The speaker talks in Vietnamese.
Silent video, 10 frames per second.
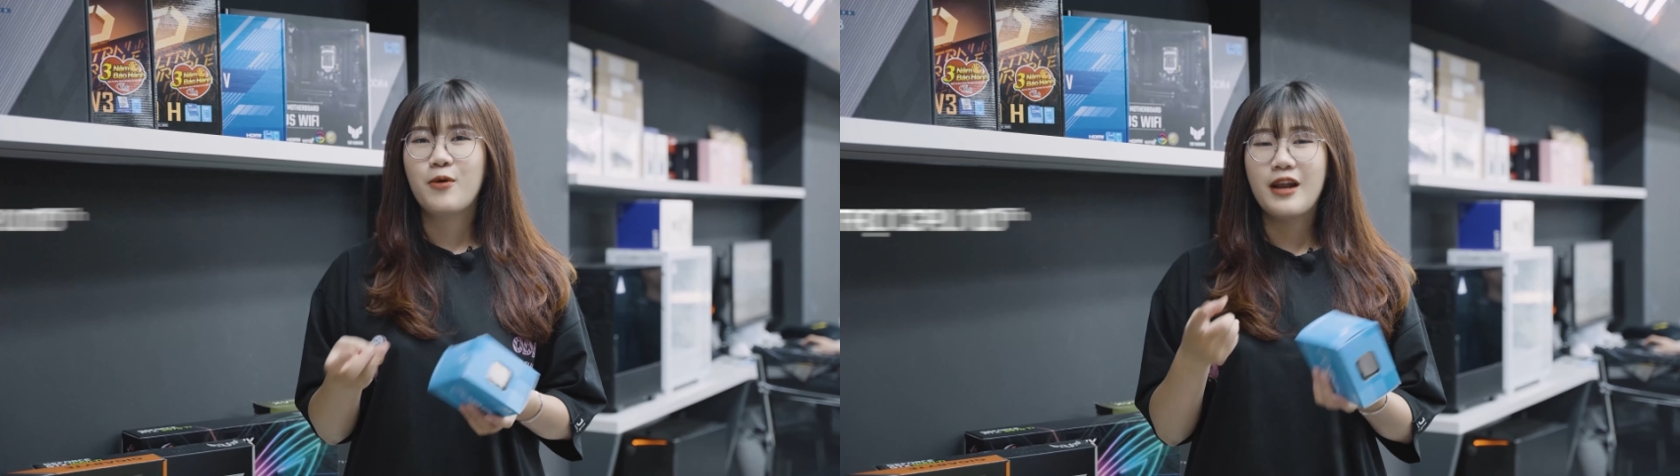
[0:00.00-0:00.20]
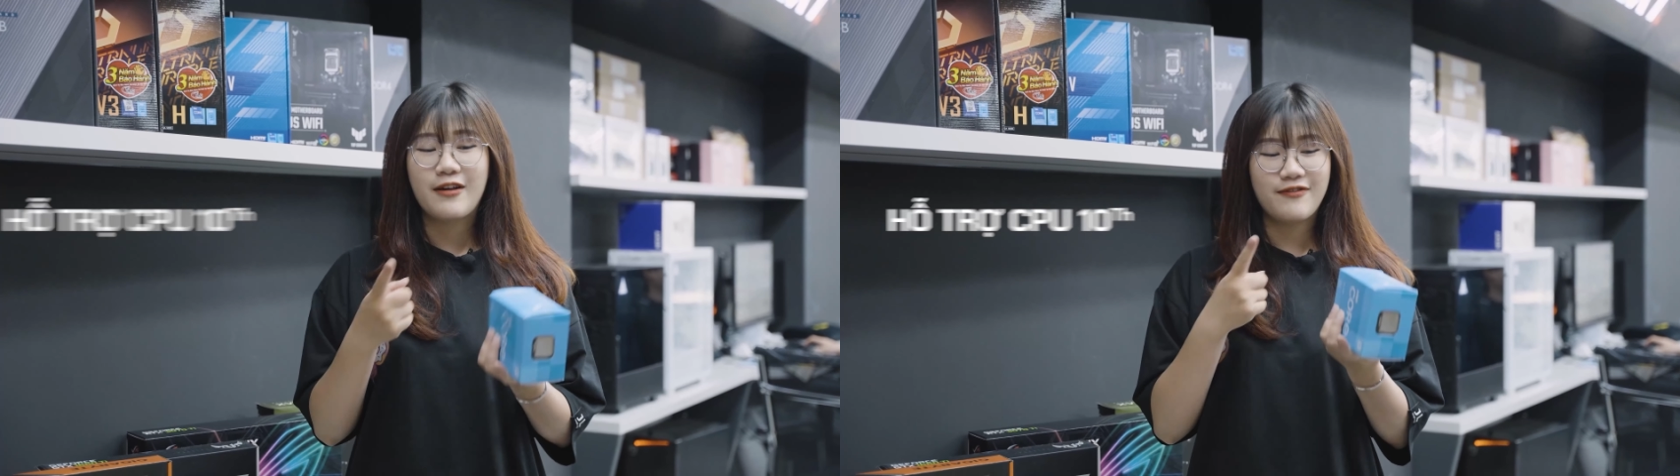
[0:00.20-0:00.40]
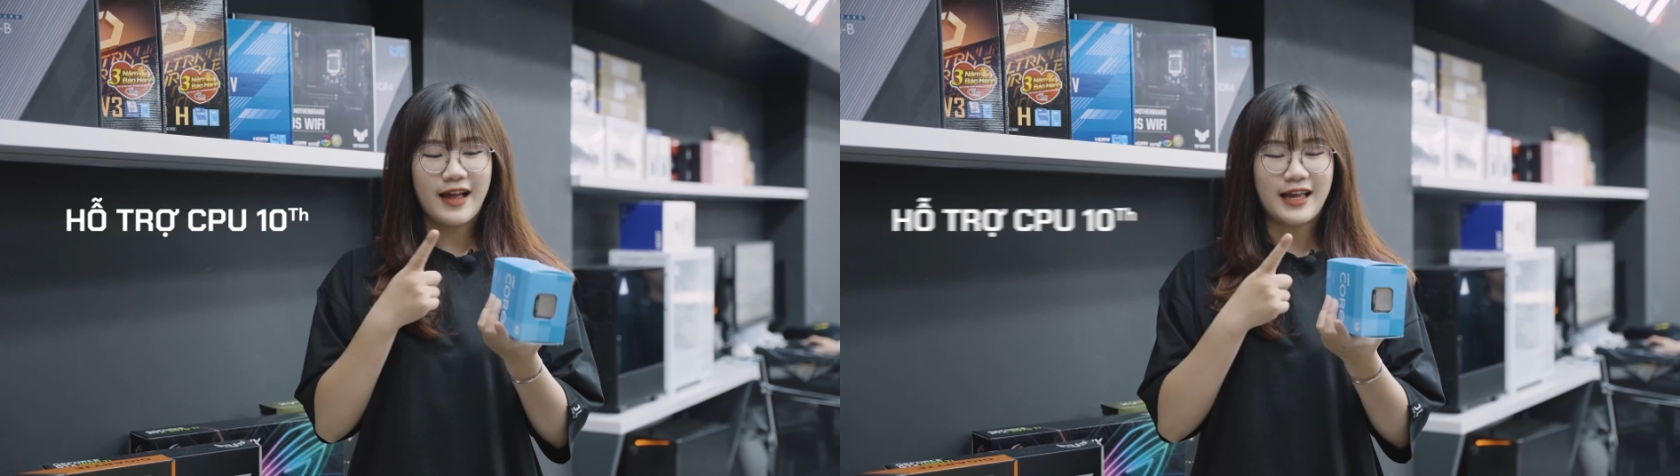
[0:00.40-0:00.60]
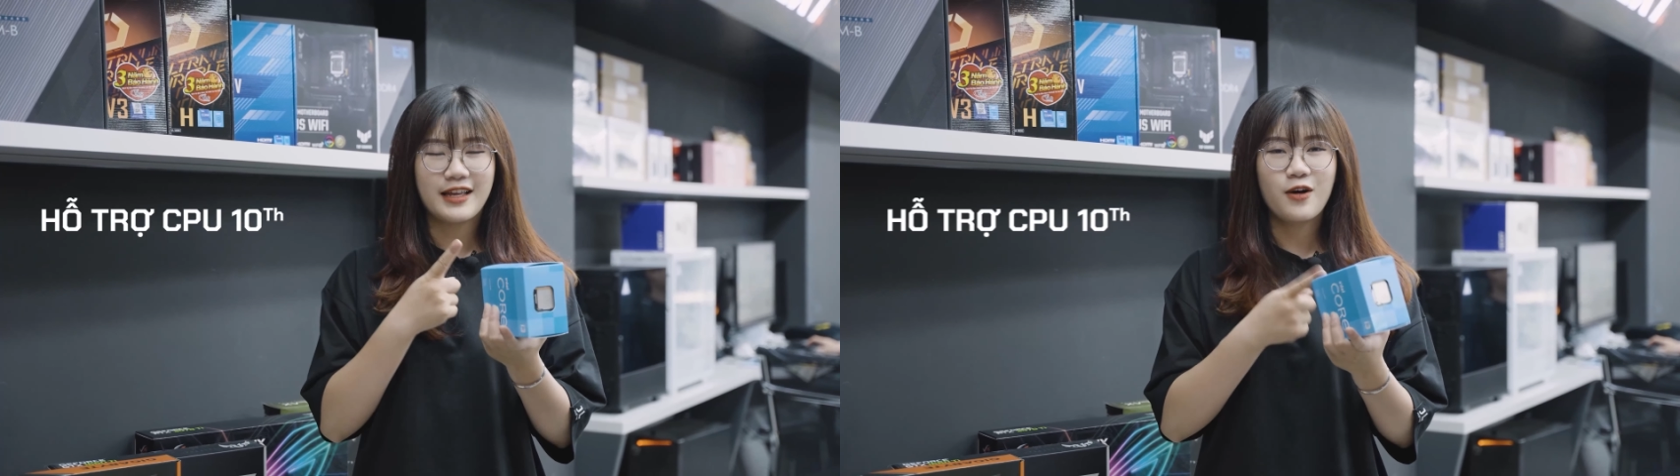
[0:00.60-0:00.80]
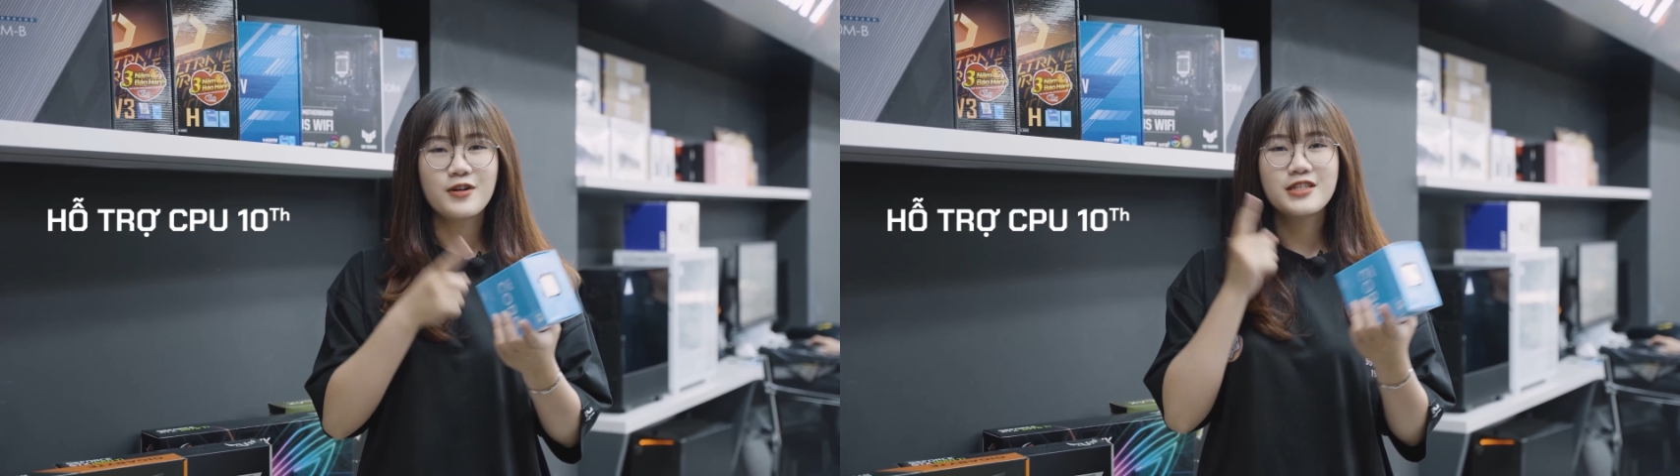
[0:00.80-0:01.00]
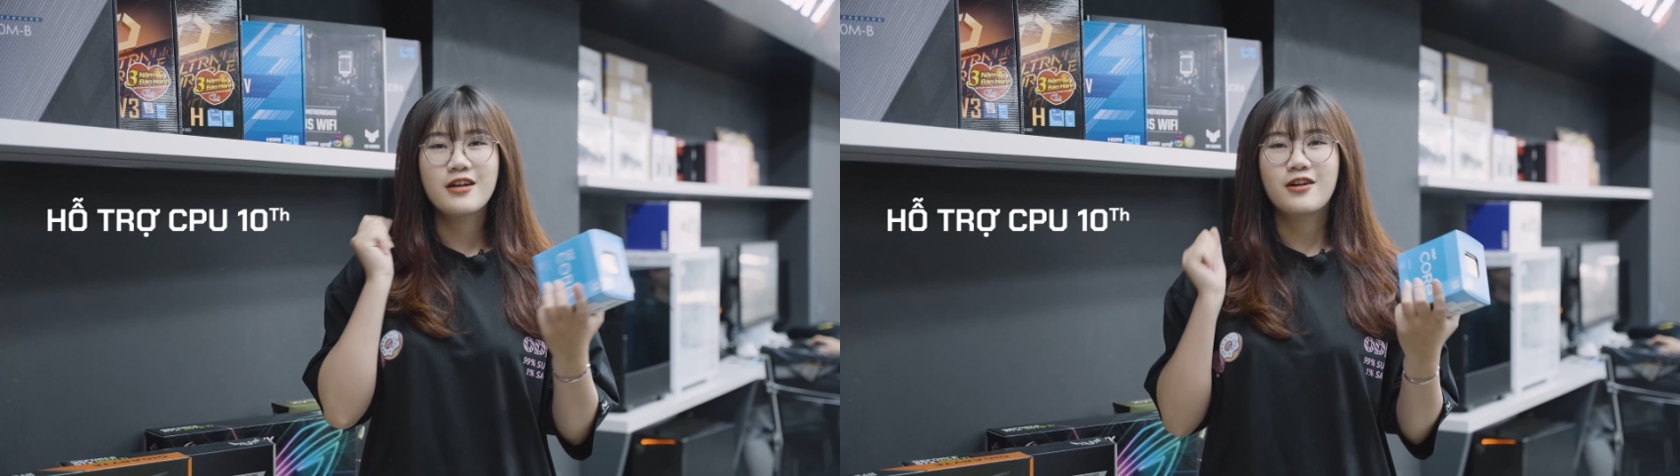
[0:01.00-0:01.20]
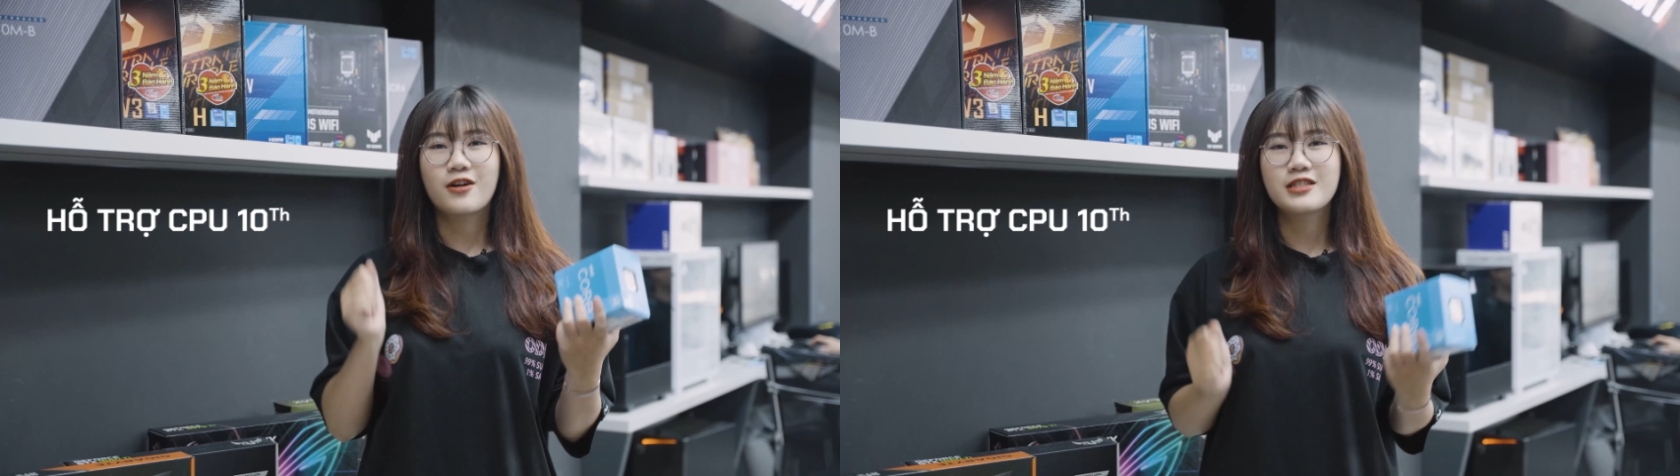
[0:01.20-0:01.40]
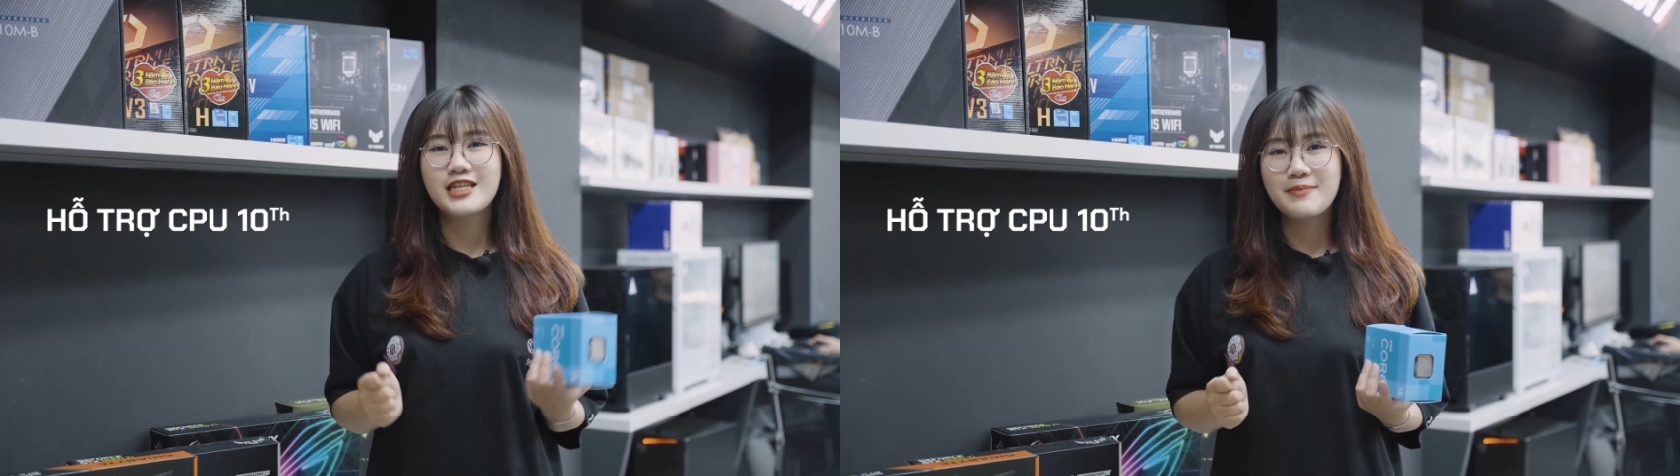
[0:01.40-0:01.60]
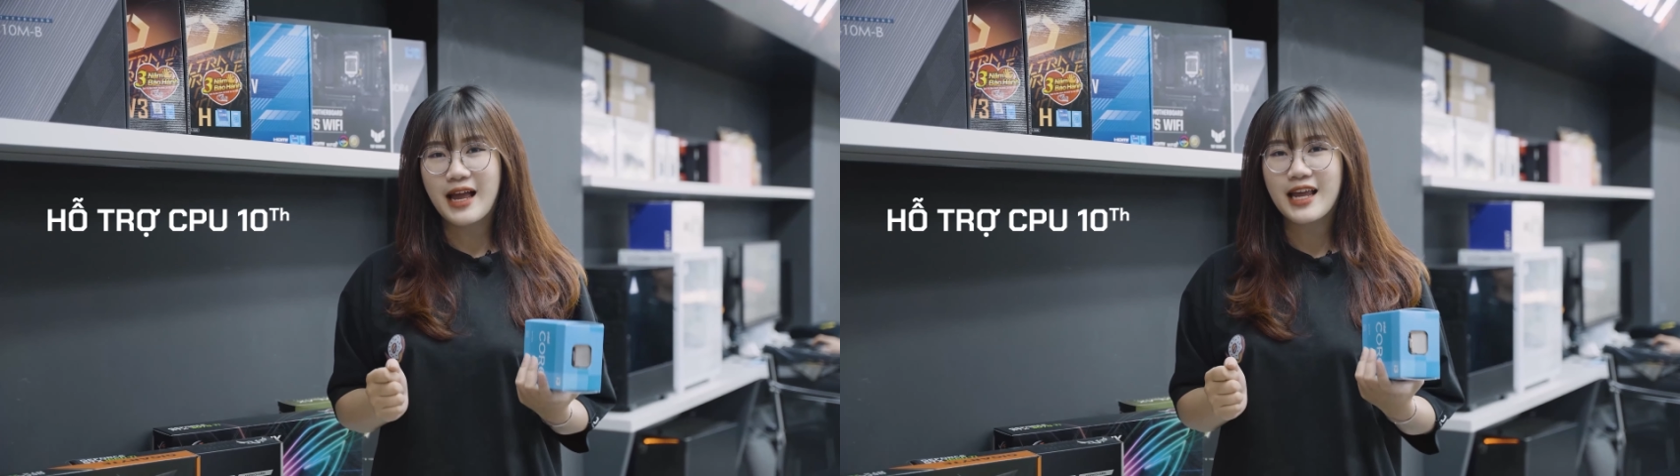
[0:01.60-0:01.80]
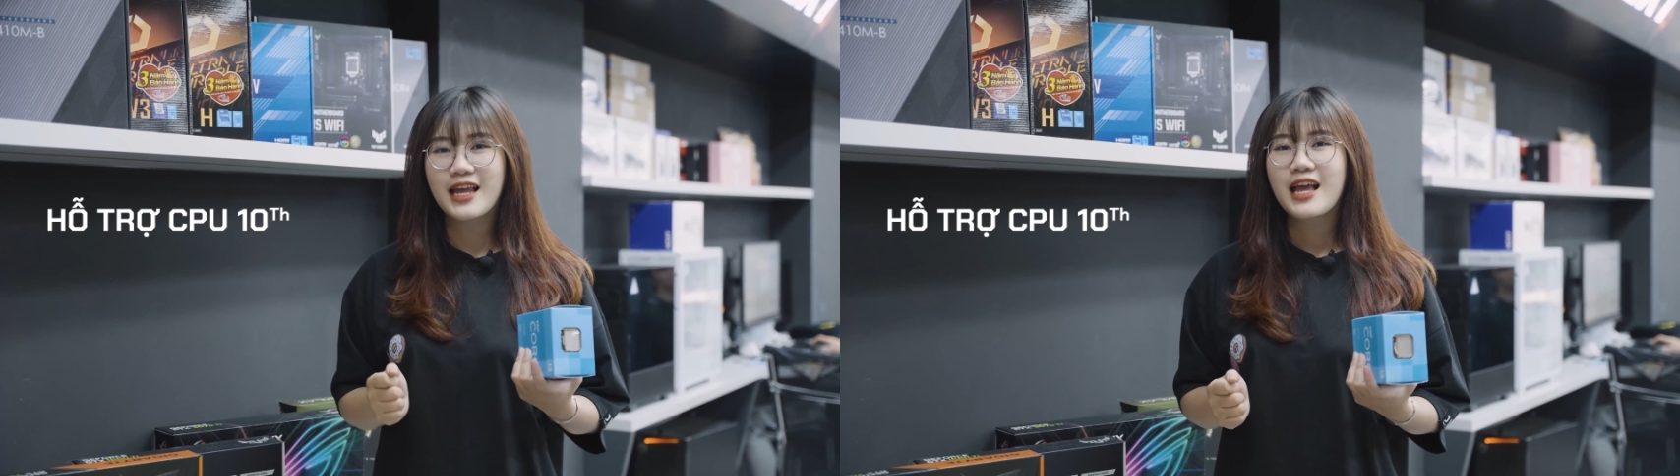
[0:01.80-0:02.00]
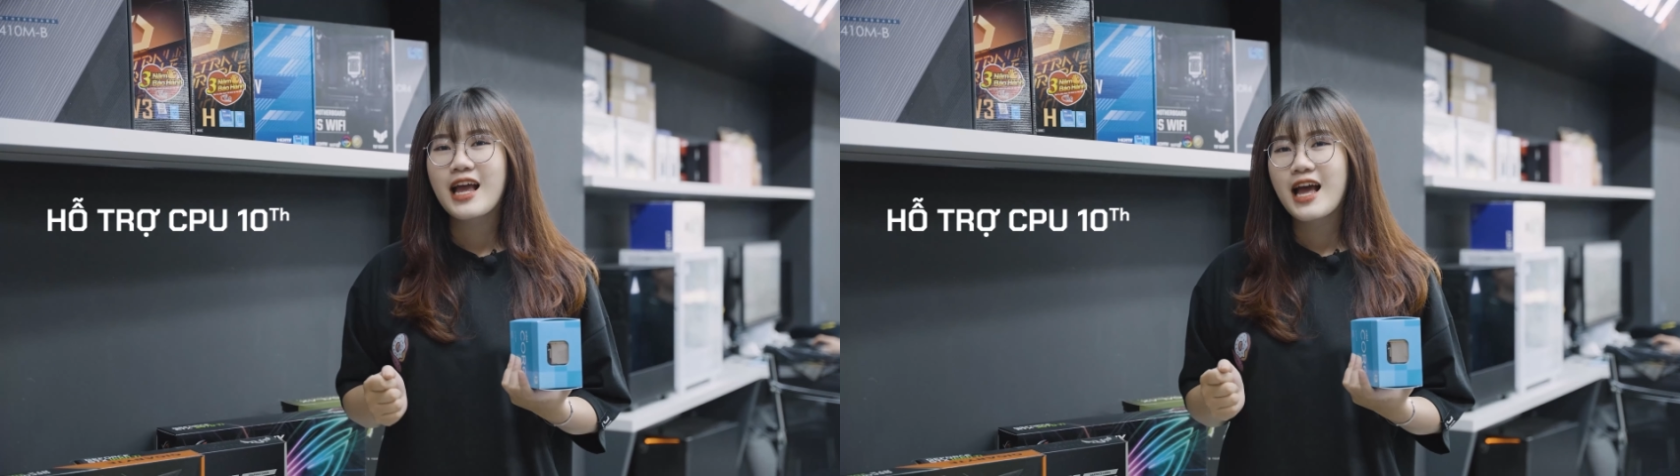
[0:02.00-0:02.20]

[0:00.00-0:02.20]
một là phải hỗ trợ được con chip này